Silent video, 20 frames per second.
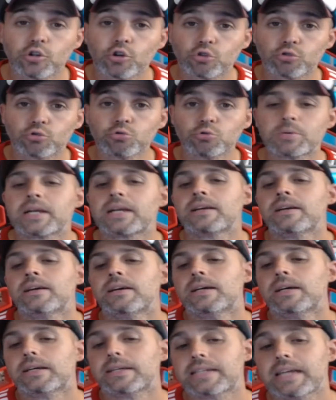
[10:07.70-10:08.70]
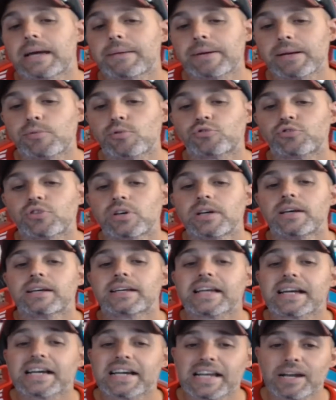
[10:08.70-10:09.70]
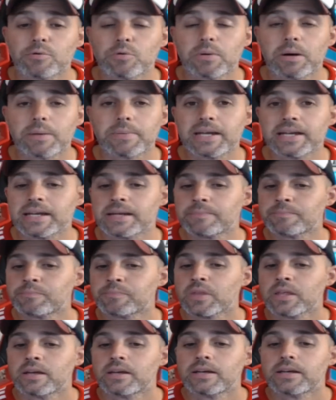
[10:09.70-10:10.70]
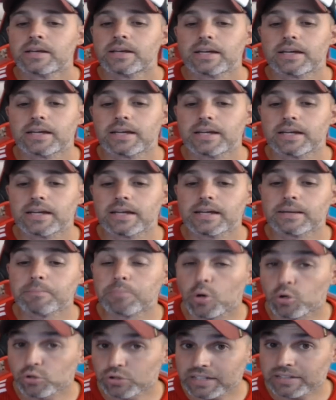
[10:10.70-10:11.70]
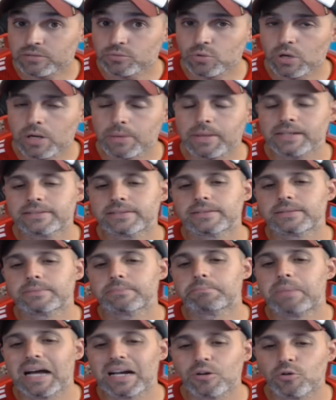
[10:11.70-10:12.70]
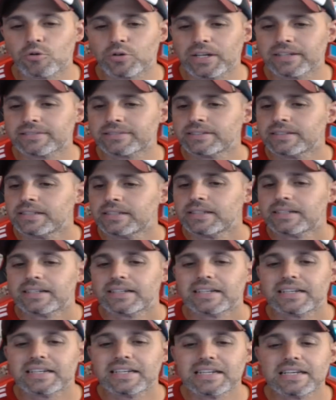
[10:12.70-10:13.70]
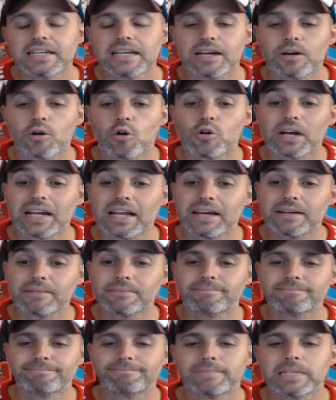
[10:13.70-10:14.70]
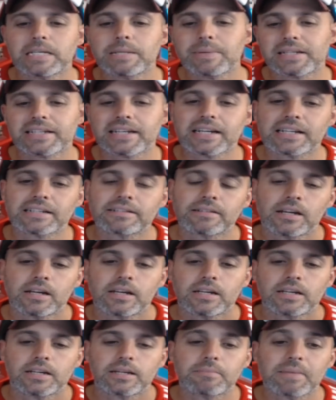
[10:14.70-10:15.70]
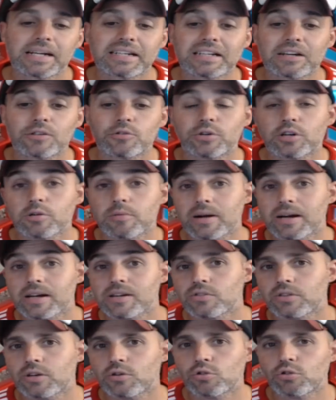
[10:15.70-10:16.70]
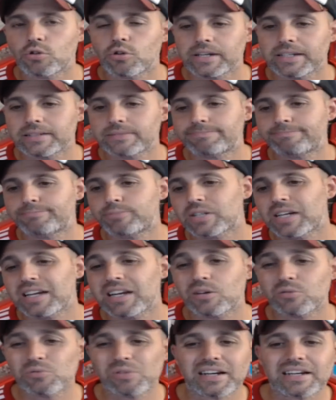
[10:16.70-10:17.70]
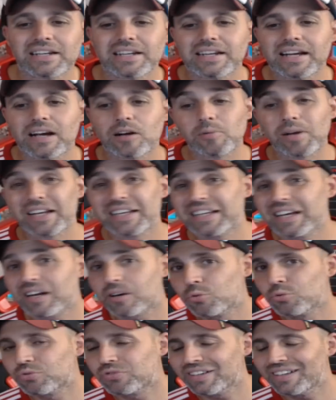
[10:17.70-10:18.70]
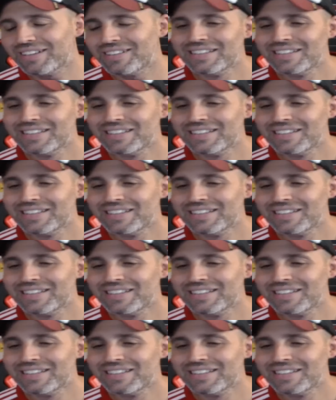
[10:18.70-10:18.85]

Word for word: de octubre, ya veremos qué caras nuevas vienen, eh, botas nuevas, balones y ojalá y metieran marcadores como han hecho de colores, porque hay algunas ligas, como la liga rusa